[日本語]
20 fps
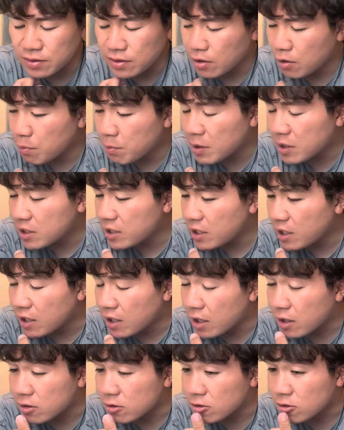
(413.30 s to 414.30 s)
ほんまにね、
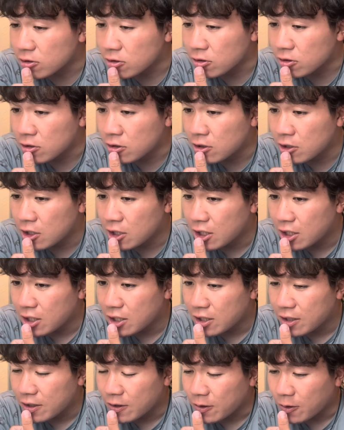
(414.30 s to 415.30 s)
あの
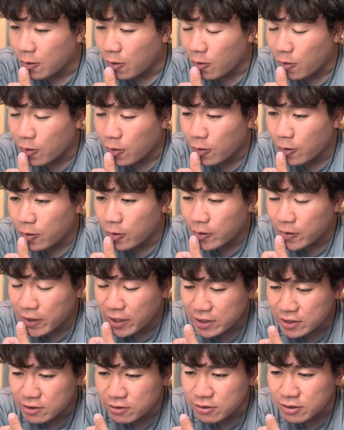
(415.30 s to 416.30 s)
高校
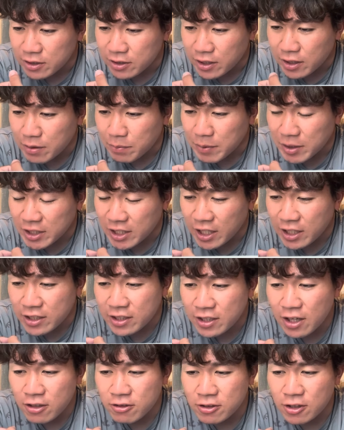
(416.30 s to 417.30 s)
野球ってね、まあ、
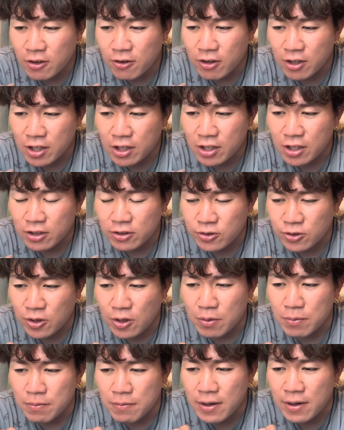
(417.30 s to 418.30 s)
何があるかわからんと
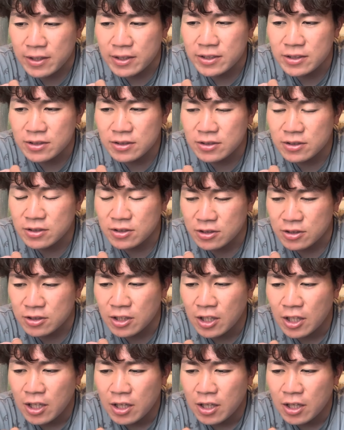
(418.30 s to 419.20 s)
か、まあ、言いつつ、